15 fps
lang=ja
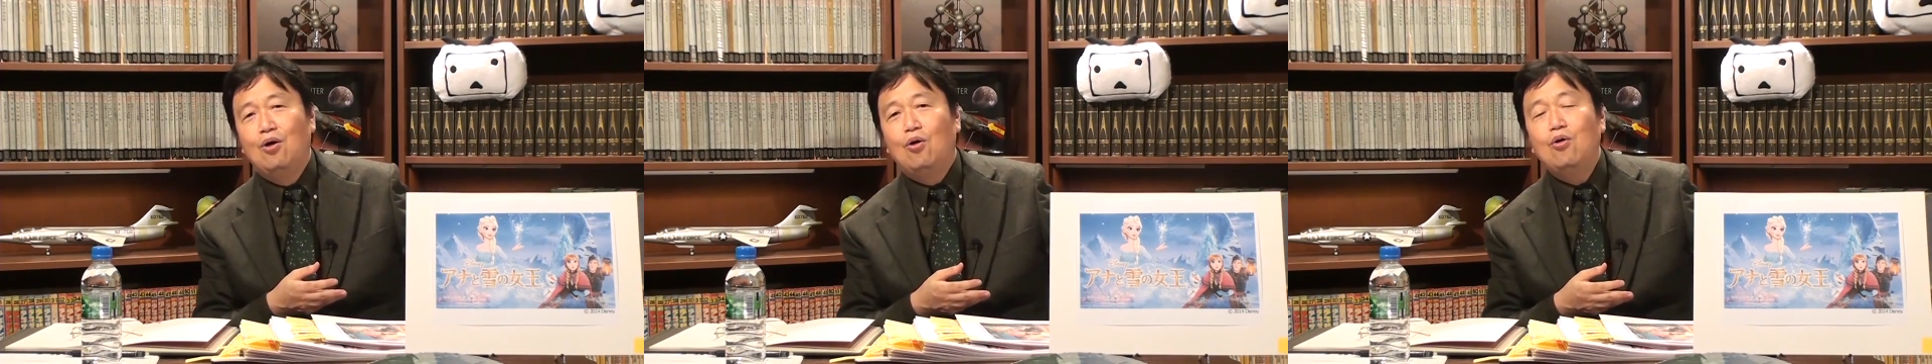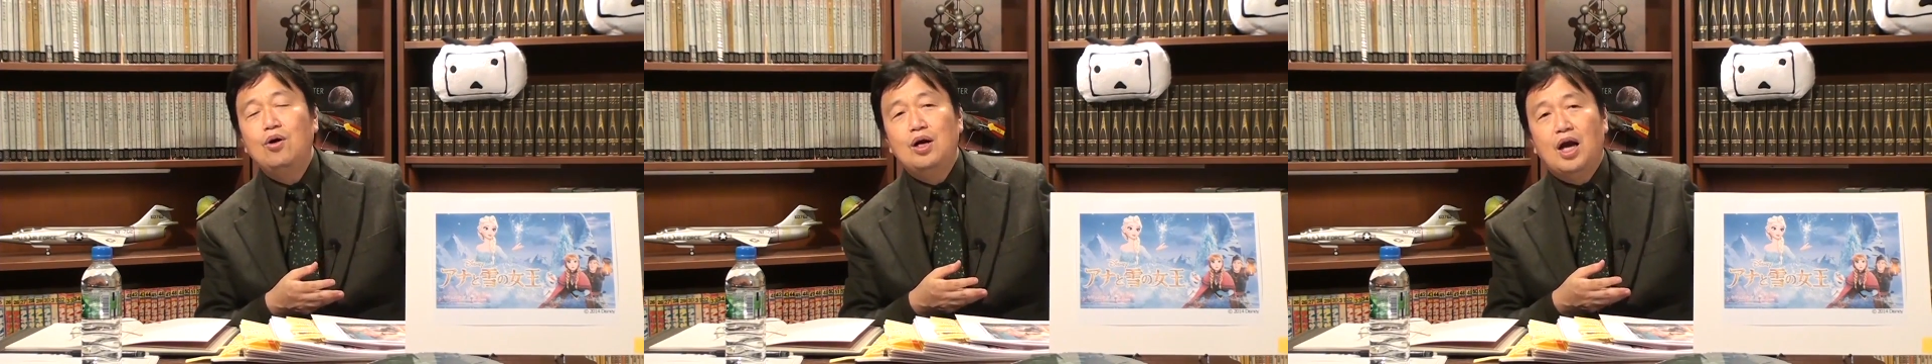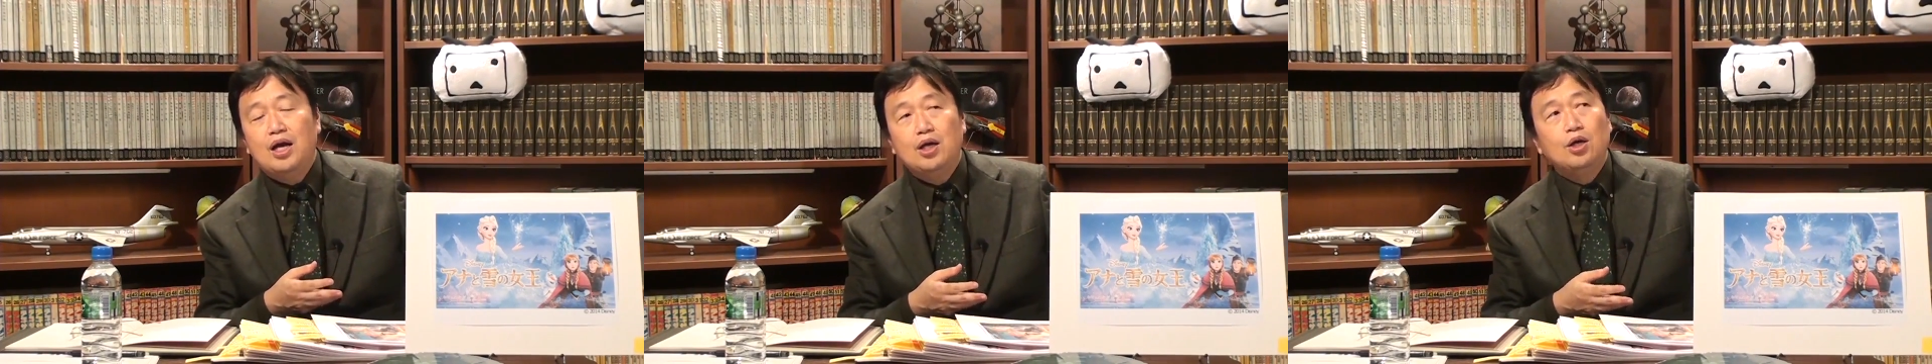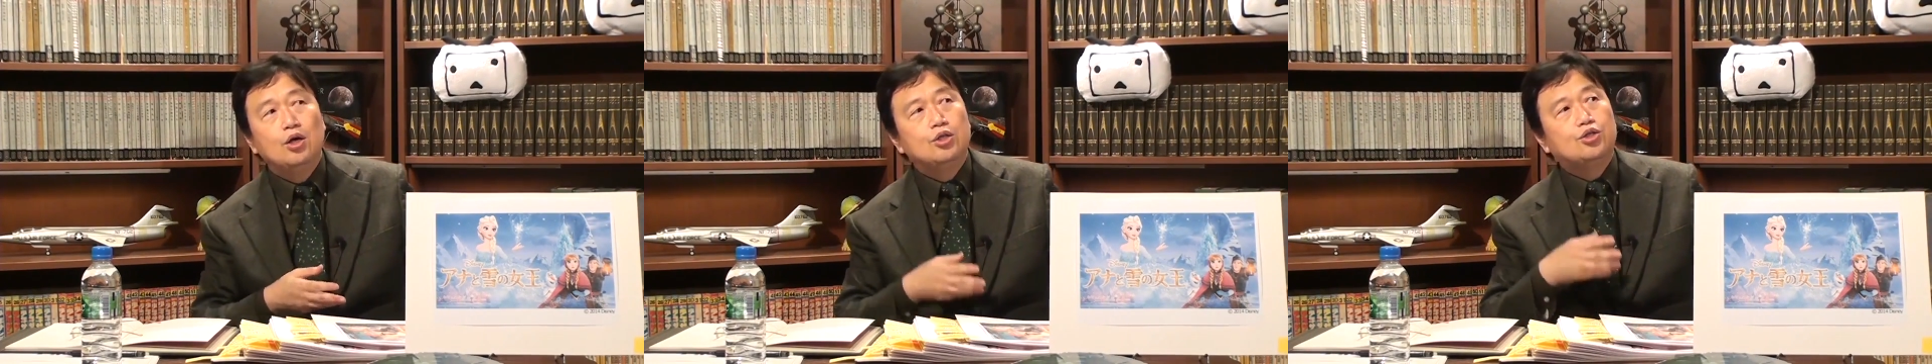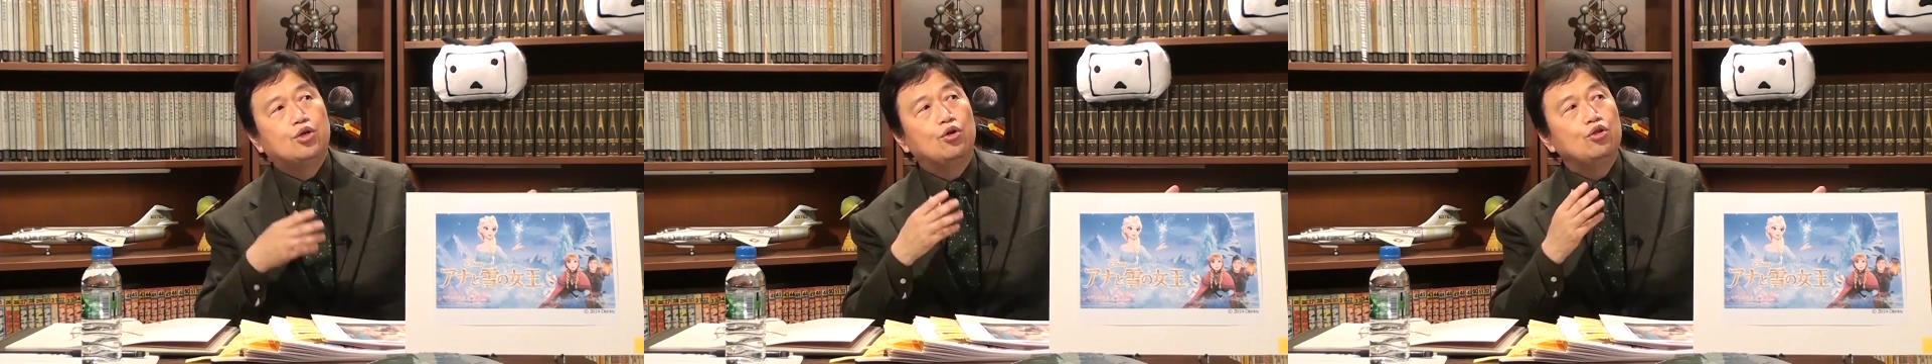本来
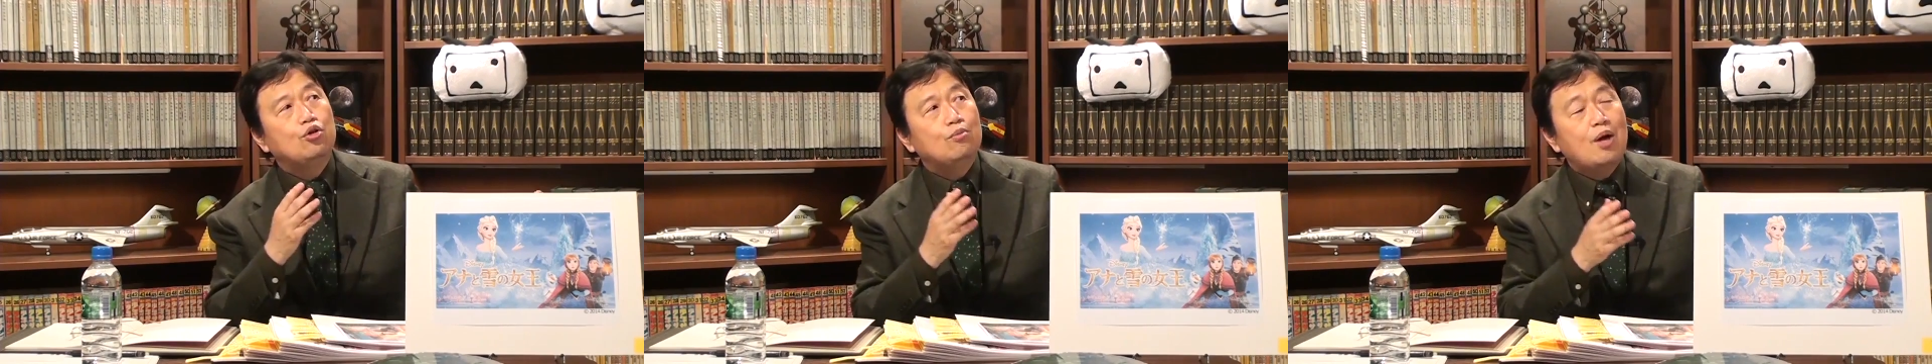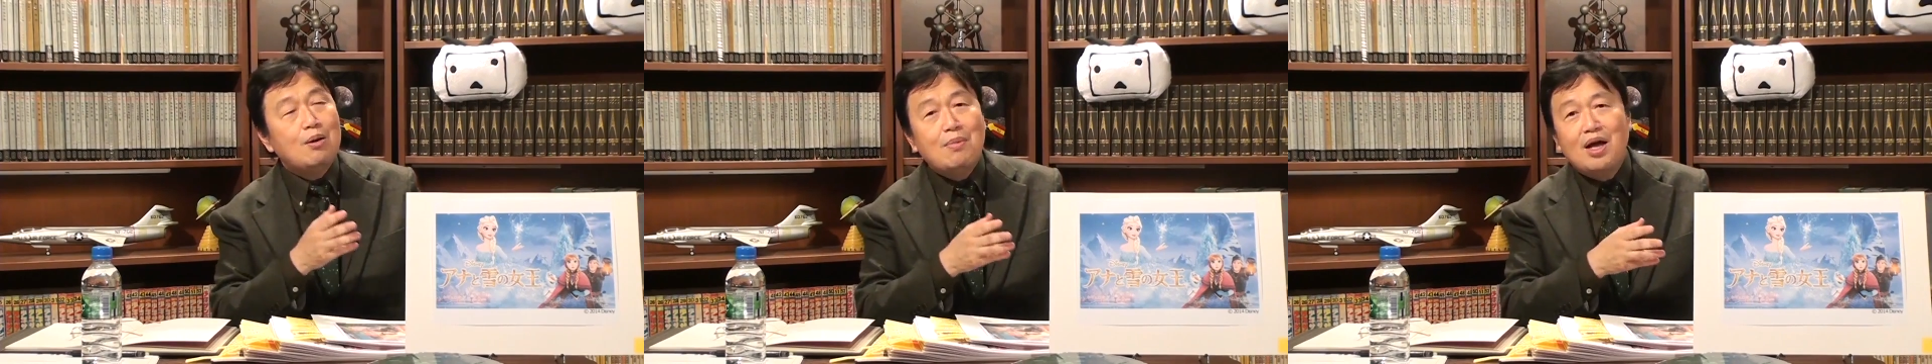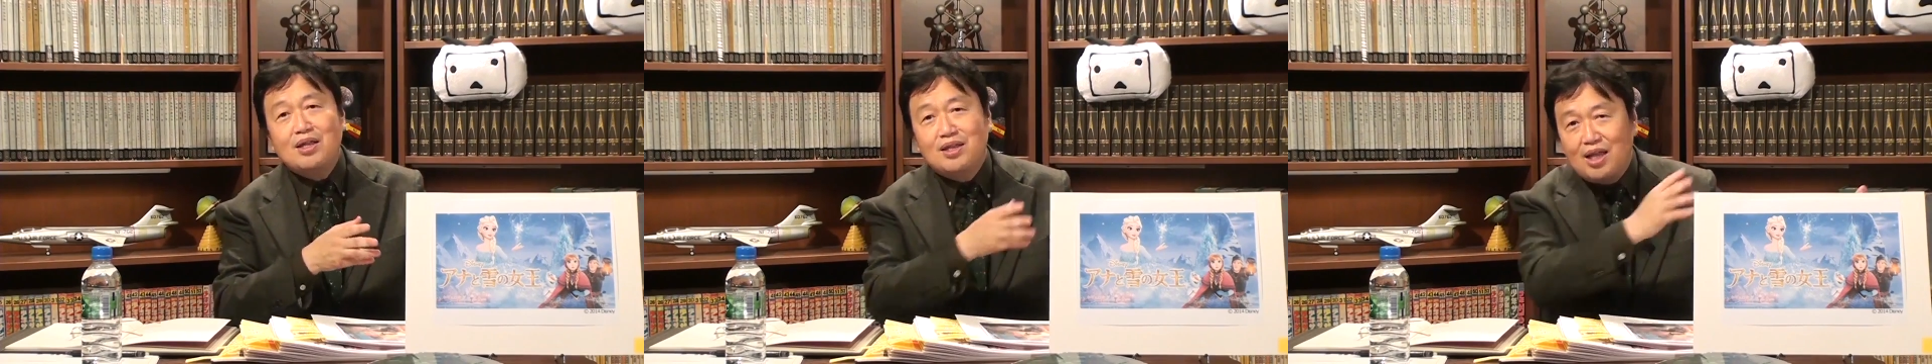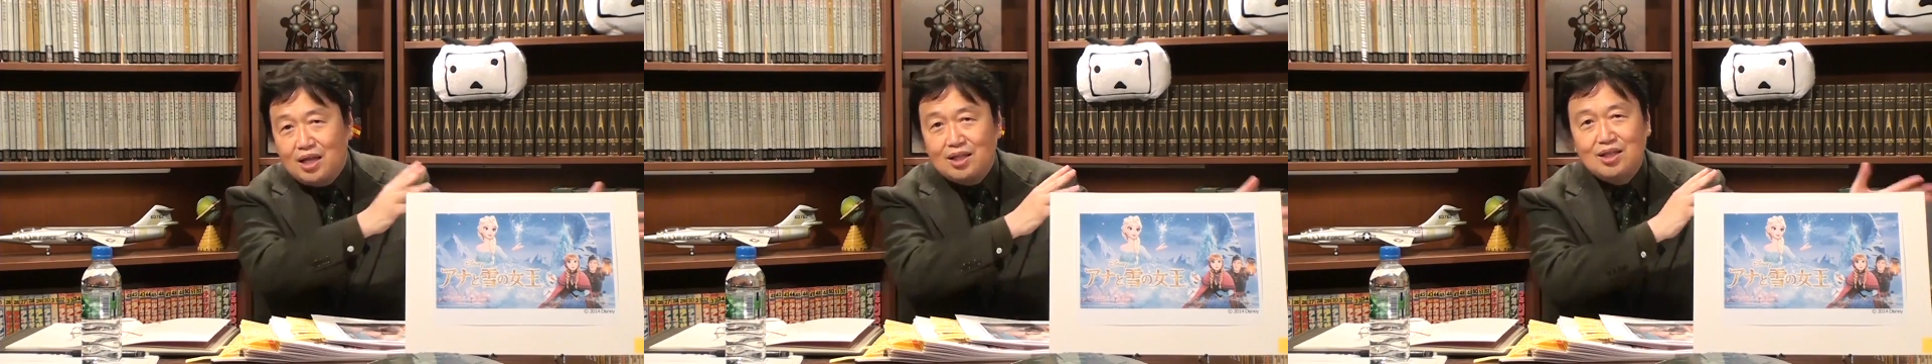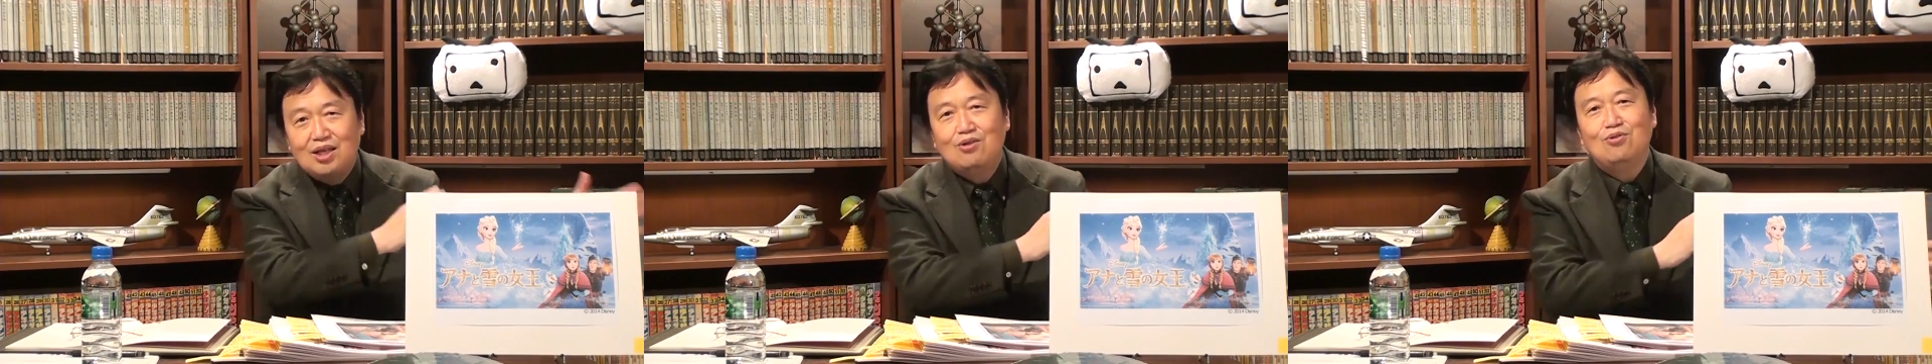そのまま
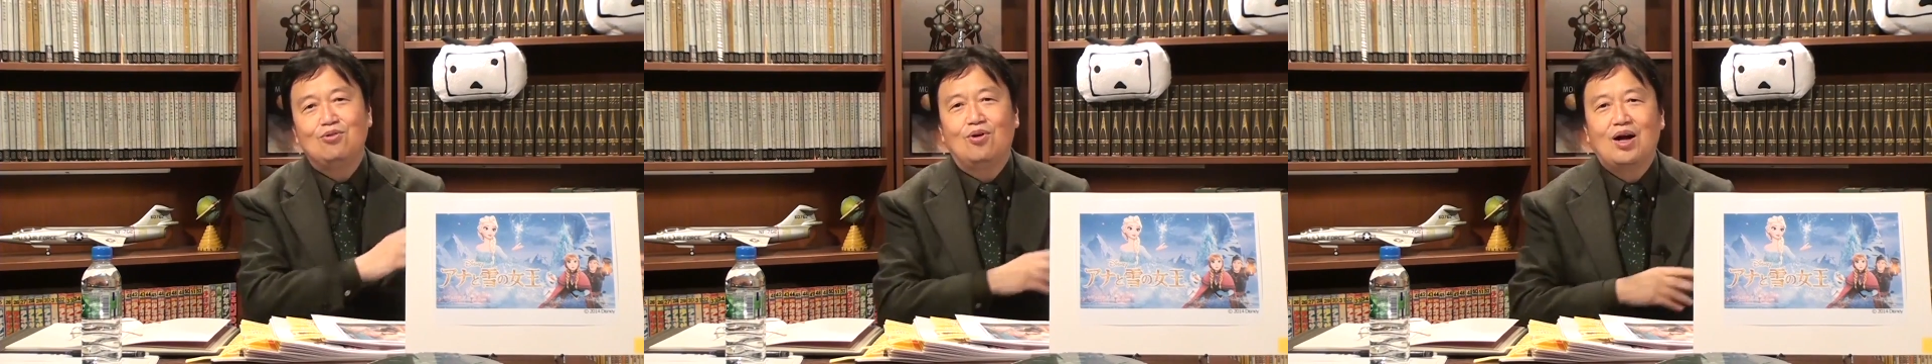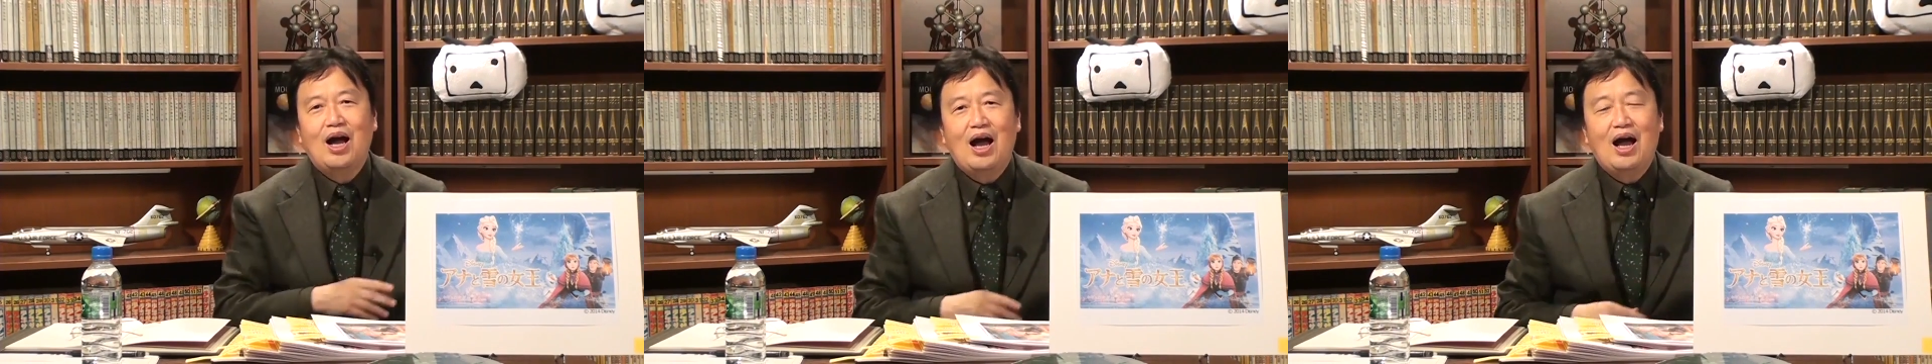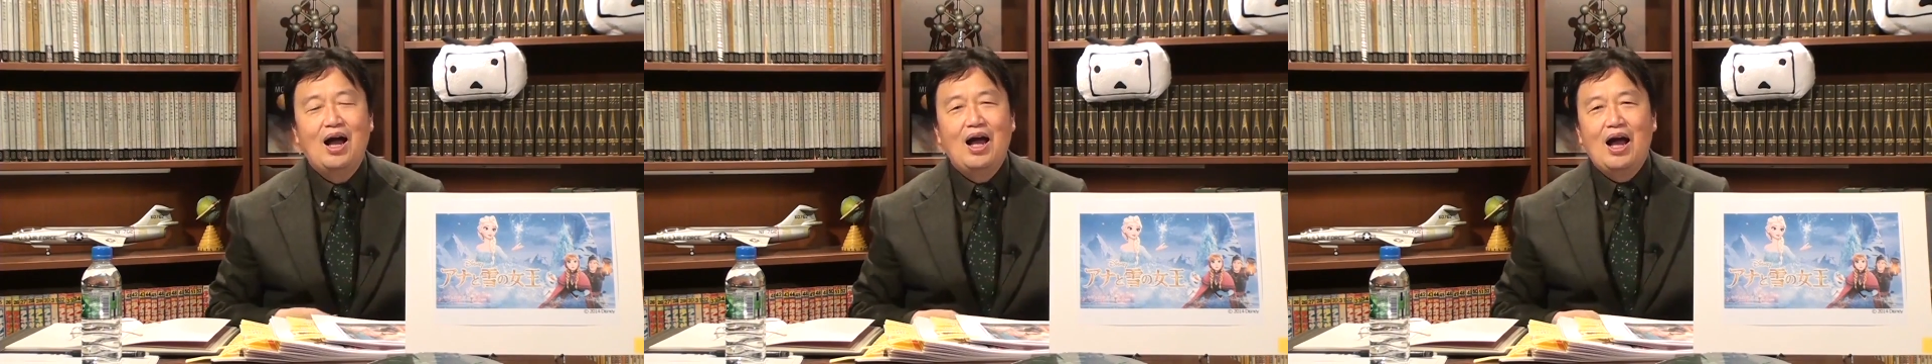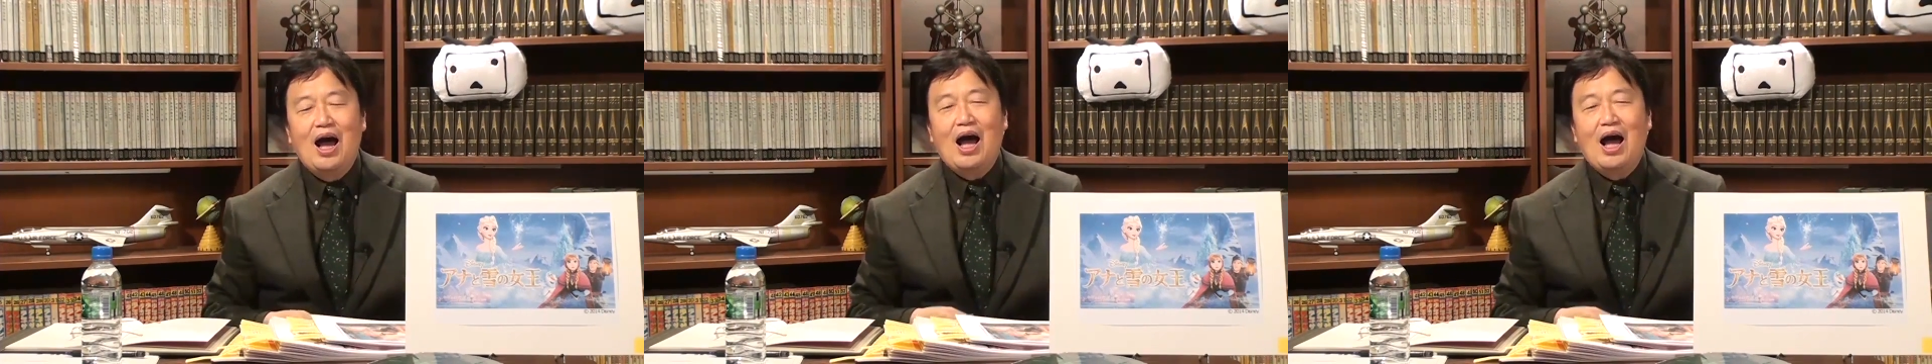でっていうのが、